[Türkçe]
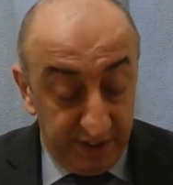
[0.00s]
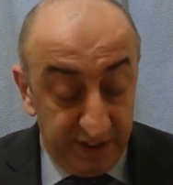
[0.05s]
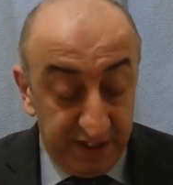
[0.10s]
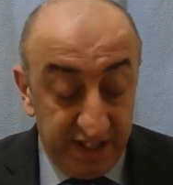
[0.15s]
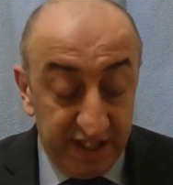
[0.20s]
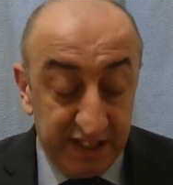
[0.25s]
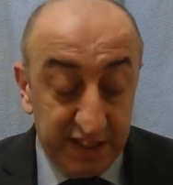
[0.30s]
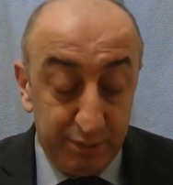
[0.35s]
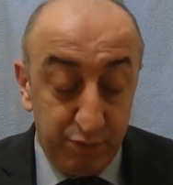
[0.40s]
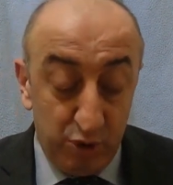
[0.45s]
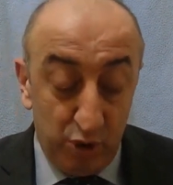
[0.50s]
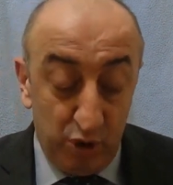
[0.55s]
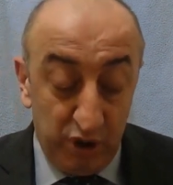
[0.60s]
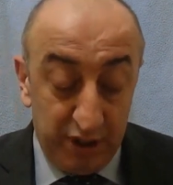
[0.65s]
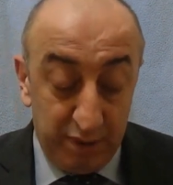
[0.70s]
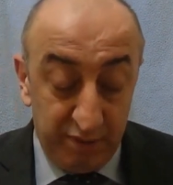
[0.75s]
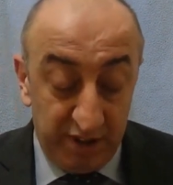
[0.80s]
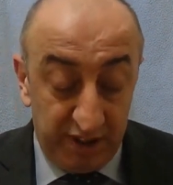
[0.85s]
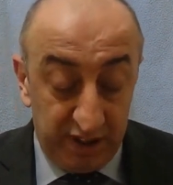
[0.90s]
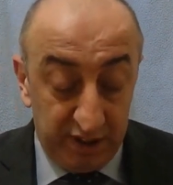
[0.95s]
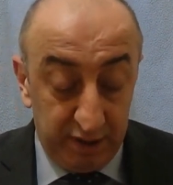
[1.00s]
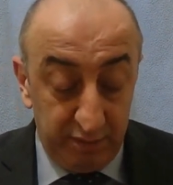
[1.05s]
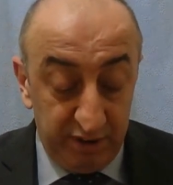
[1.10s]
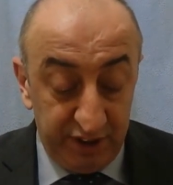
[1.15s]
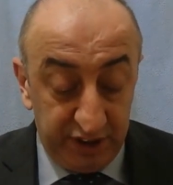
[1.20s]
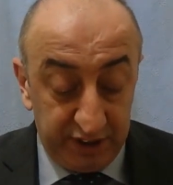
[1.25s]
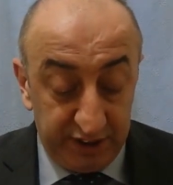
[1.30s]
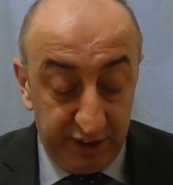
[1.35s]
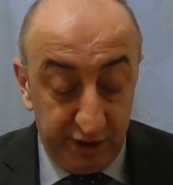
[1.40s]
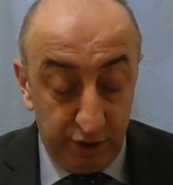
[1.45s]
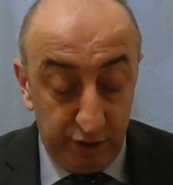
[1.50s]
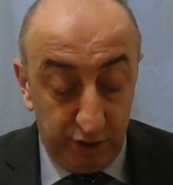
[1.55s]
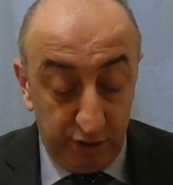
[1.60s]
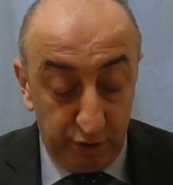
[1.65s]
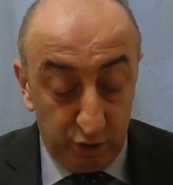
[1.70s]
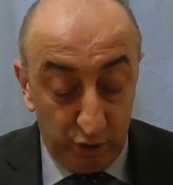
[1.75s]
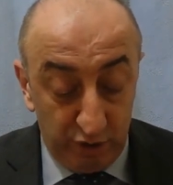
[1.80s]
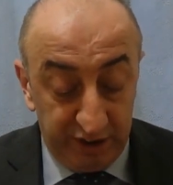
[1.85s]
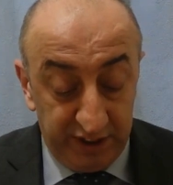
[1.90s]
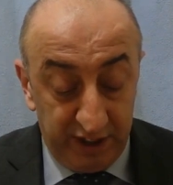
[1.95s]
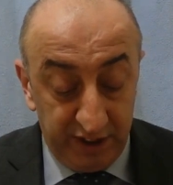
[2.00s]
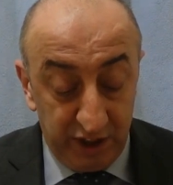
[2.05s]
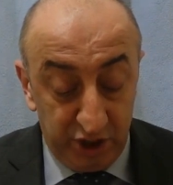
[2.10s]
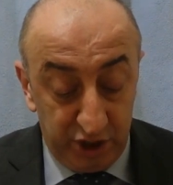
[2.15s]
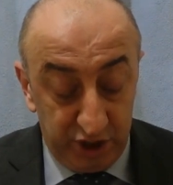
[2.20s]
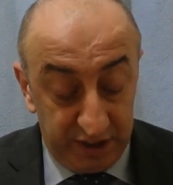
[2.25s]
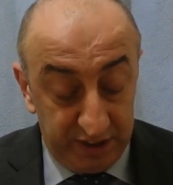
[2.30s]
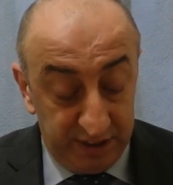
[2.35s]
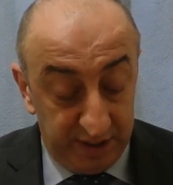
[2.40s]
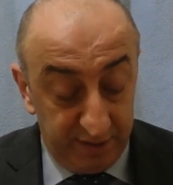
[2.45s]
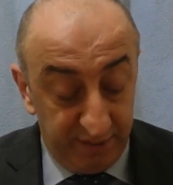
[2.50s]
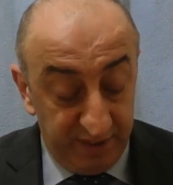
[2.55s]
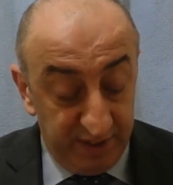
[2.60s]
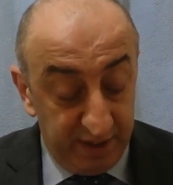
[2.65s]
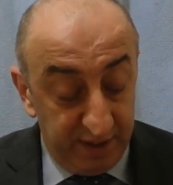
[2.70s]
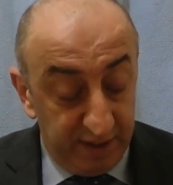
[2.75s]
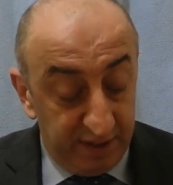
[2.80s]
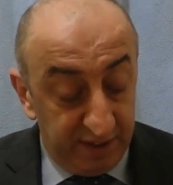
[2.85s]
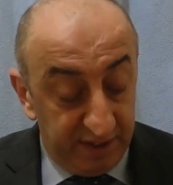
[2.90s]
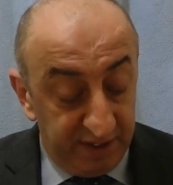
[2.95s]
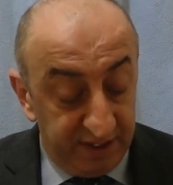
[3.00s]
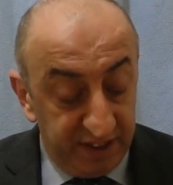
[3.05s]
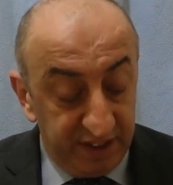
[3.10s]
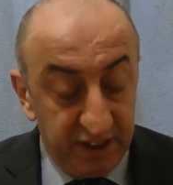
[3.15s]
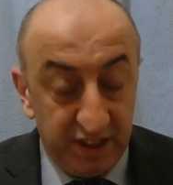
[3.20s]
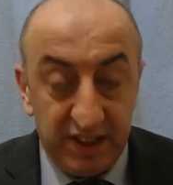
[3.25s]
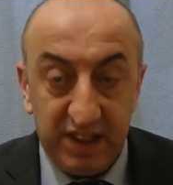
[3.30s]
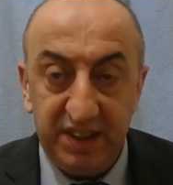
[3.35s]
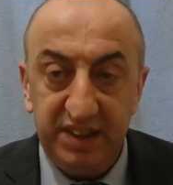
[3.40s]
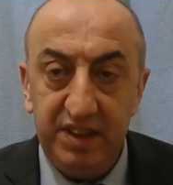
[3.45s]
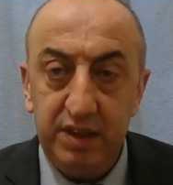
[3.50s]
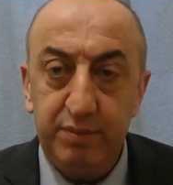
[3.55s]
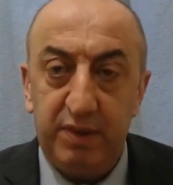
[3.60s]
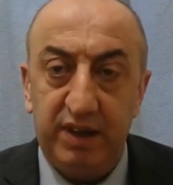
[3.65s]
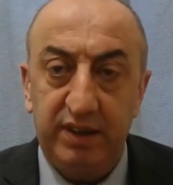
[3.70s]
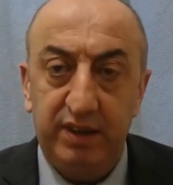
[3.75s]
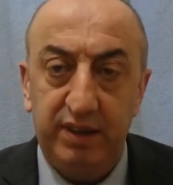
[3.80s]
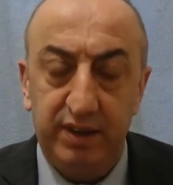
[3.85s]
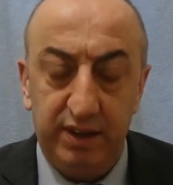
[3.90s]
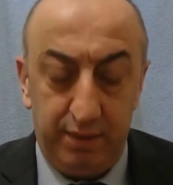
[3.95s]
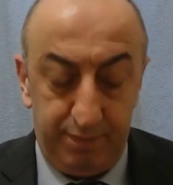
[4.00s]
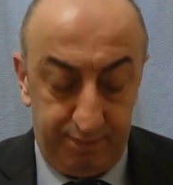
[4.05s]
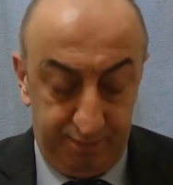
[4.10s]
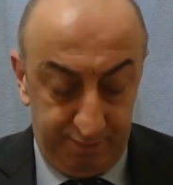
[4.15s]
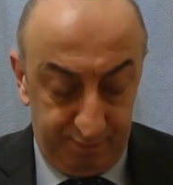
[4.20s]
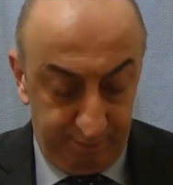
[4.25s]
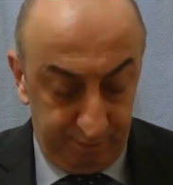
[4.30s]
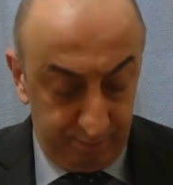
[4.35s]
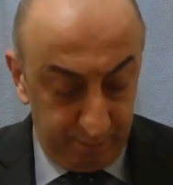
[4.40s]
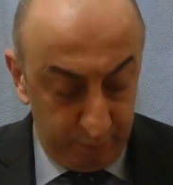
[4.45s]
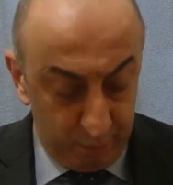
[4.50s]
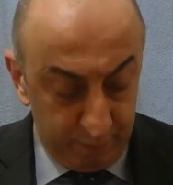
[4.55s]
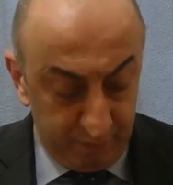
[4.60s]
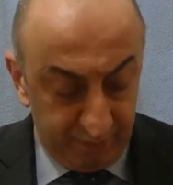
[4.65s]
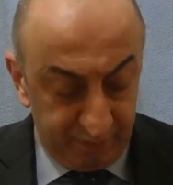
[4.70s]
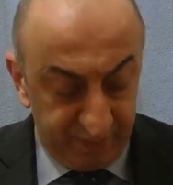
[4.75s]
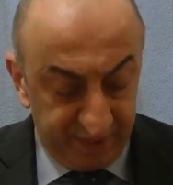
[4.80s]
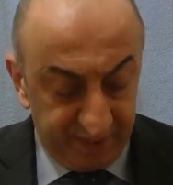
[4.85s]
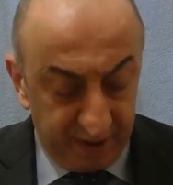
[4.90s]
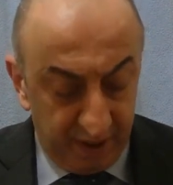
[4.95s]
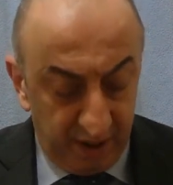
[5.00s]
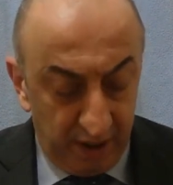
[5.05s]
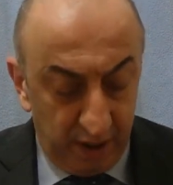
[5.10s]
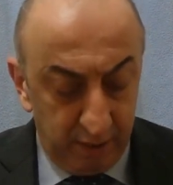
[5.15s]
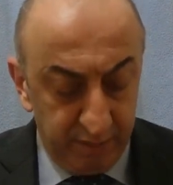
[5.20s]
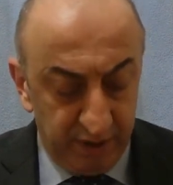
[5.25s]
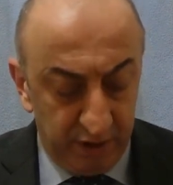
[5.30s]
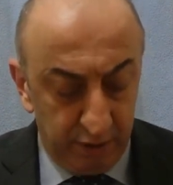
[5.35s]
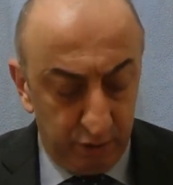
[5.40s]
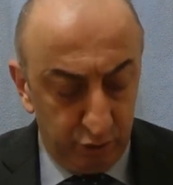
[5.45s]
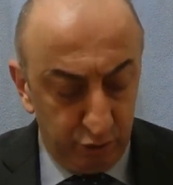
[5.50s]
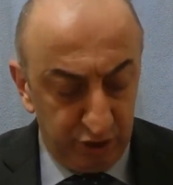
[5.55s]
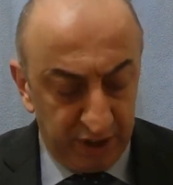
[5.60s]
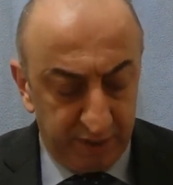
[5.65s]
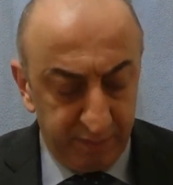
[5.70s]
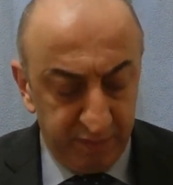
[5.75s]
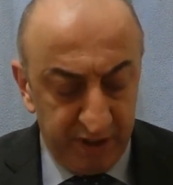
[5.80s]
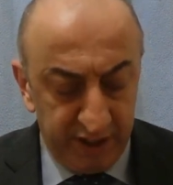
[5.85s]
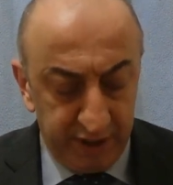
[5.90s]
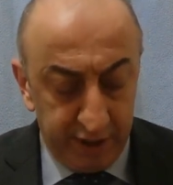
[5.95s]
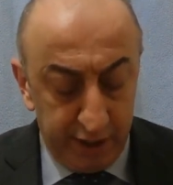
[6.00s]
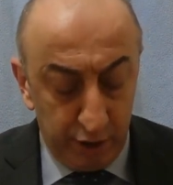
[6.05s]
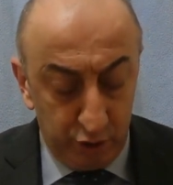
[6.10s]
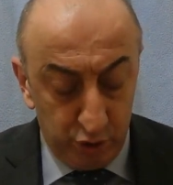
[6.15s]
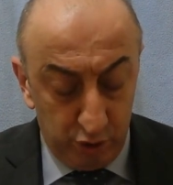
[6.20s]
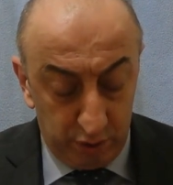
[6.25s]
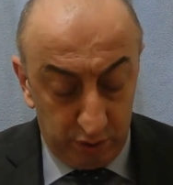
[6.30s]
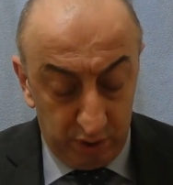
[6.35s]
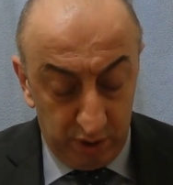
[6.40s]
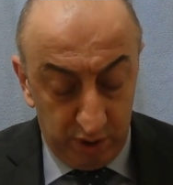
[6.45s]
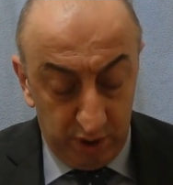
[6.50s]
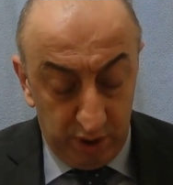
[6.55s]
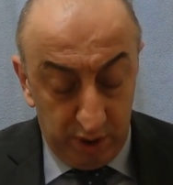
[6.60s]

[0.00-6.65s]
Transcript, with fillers: Ne gibi önlemler alabileceklerini gözden geçirdiler. Zeki kestirip attı. Abi uzatmaya gerek yok.